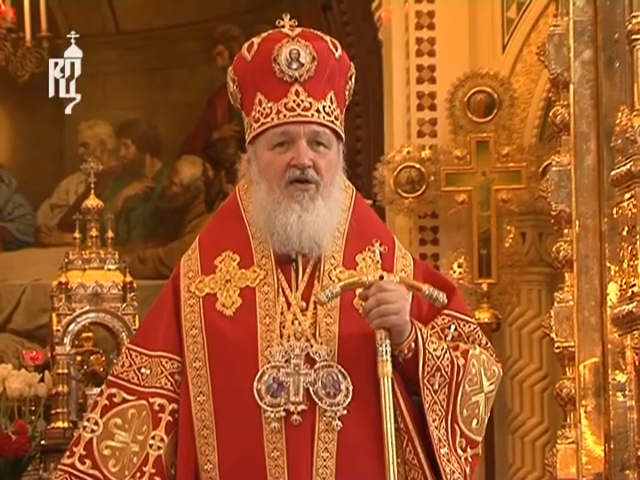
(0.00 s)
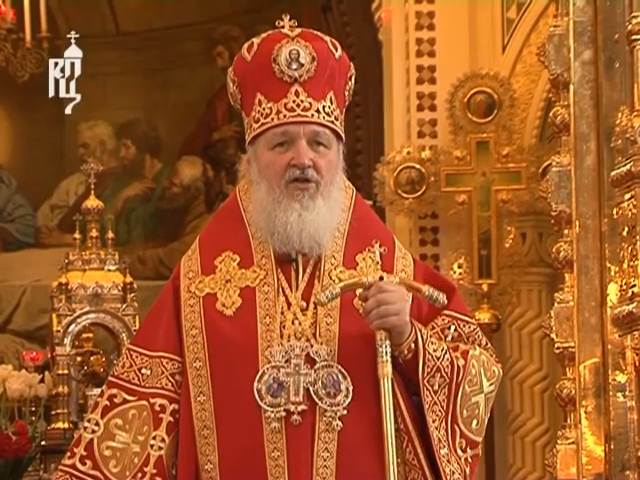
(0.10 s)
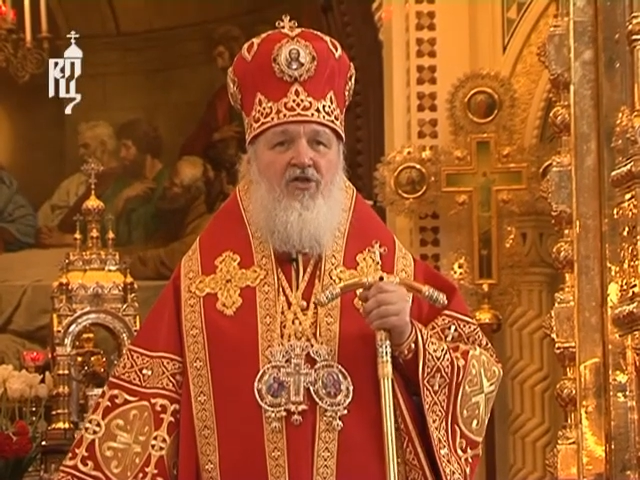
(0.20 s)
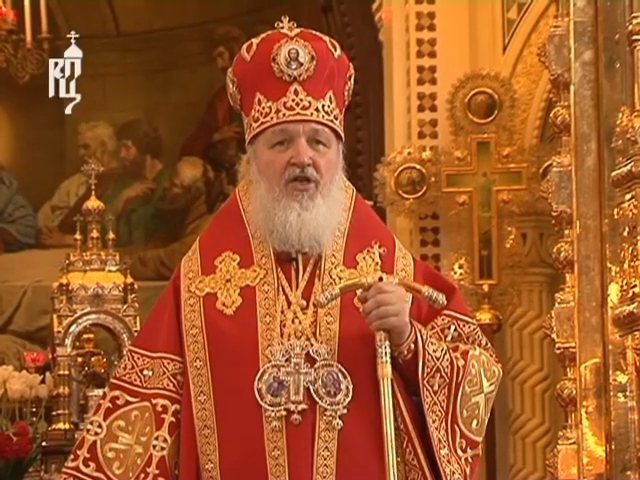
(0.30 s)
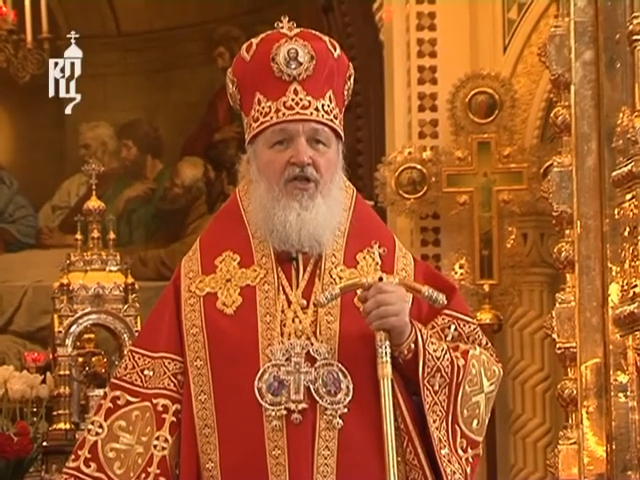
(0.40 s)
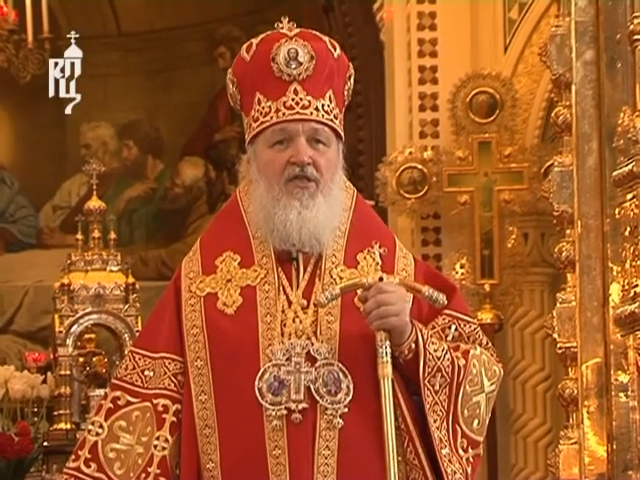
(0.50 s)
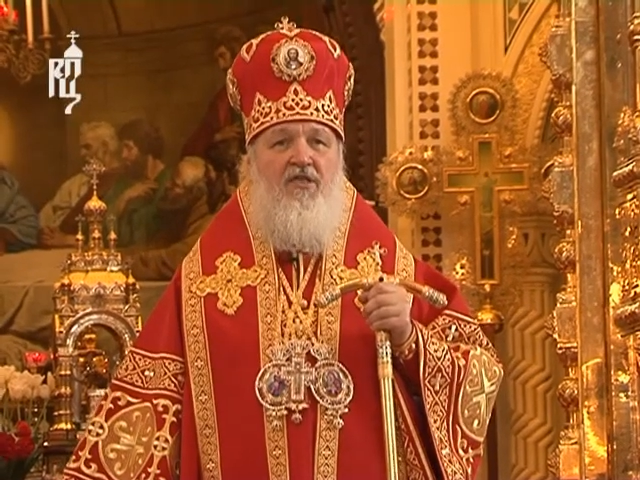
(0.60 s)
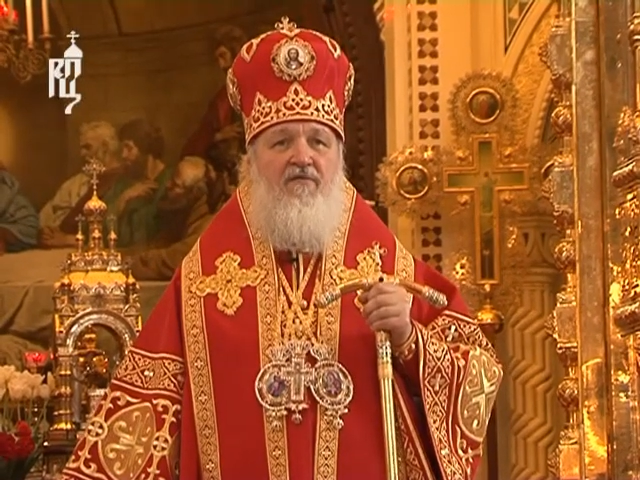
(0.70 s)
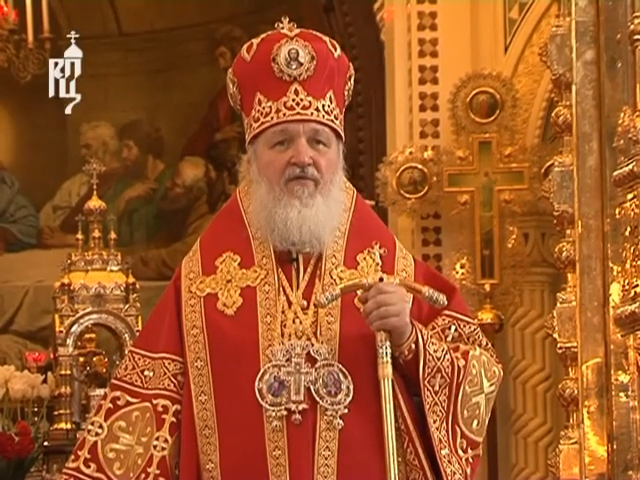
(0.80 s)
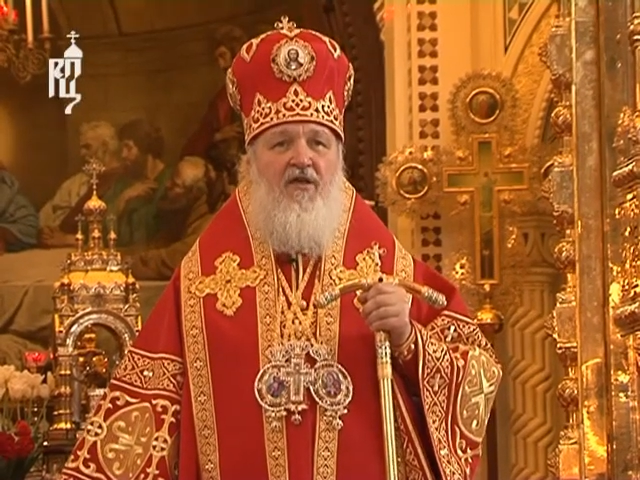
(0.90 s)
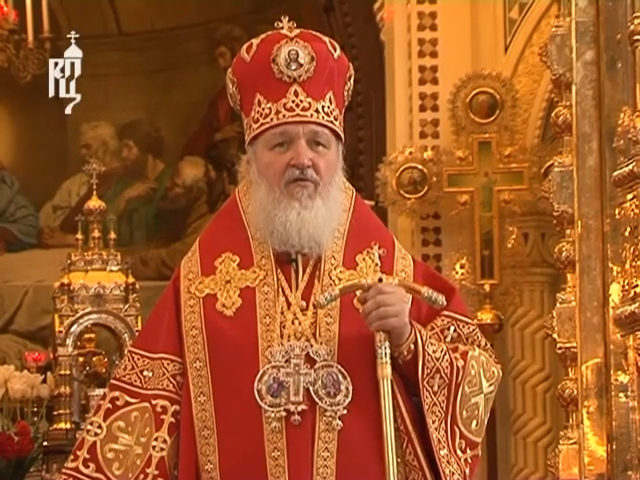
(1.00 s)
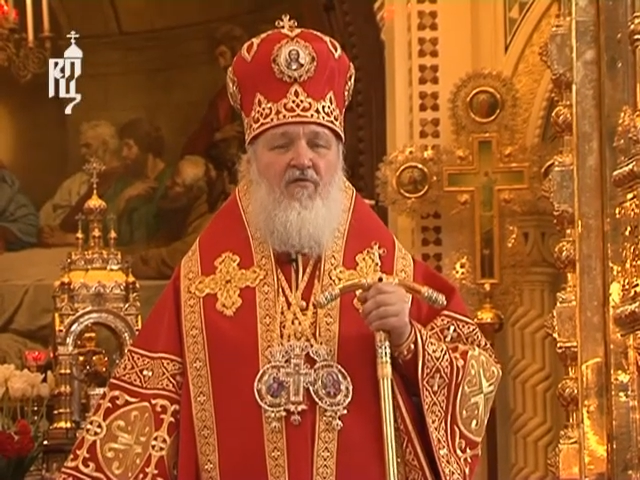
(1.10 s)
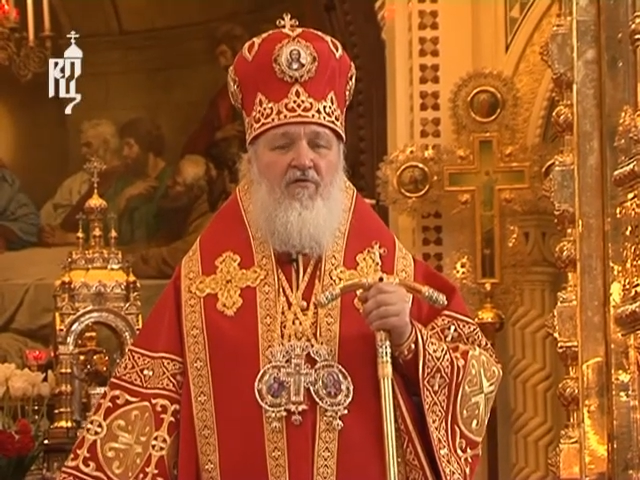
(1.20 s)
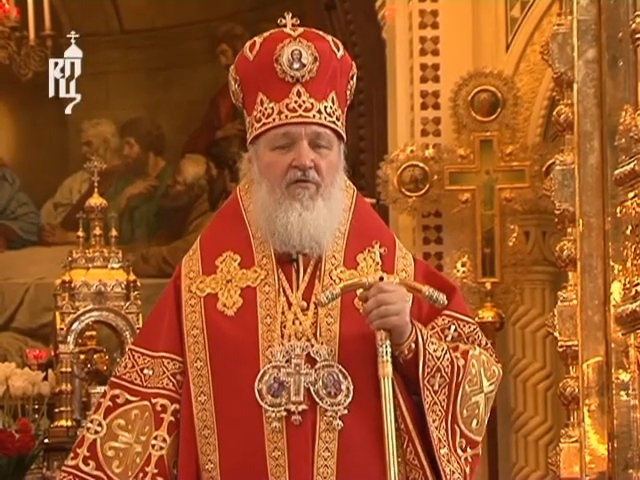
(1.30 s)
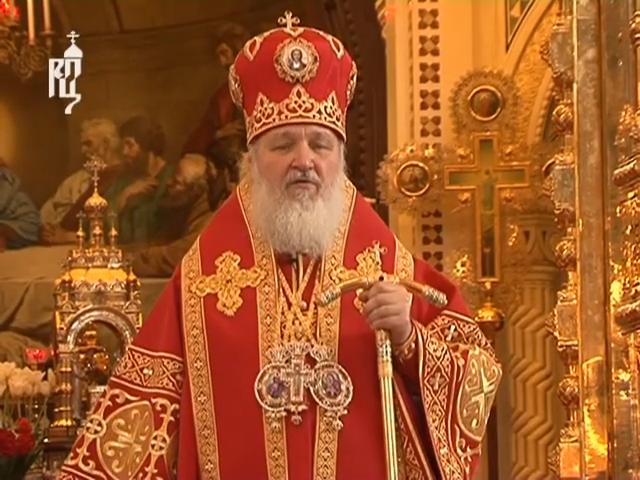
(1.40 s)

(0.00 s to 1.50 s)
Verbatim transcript: жизнь свою –